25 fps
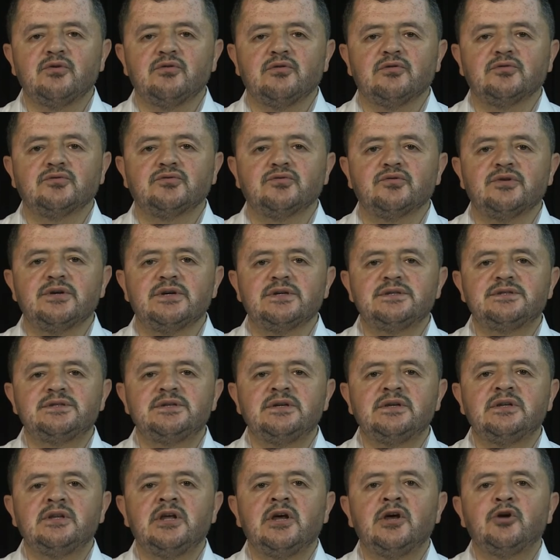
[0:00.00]
olduğu
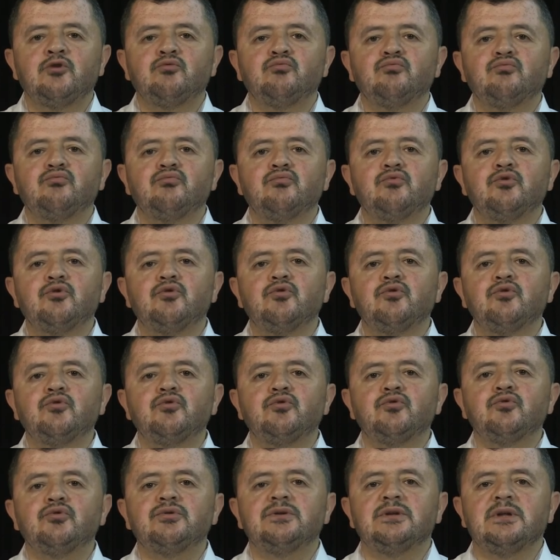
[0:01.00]
için mu
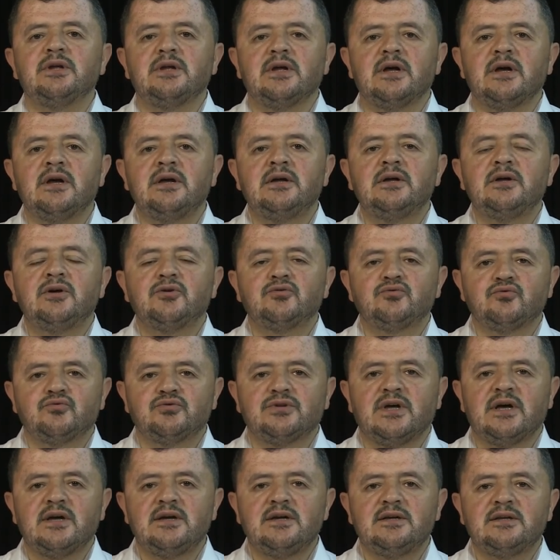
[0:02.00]
diye
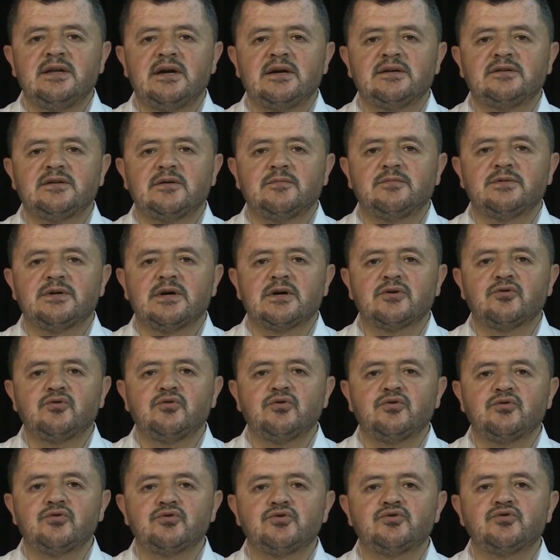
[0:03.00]
dudağı ileride
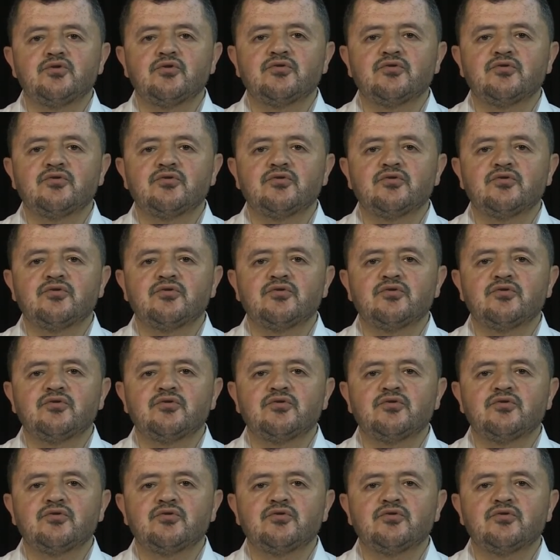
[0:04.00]
bırakıyoruz.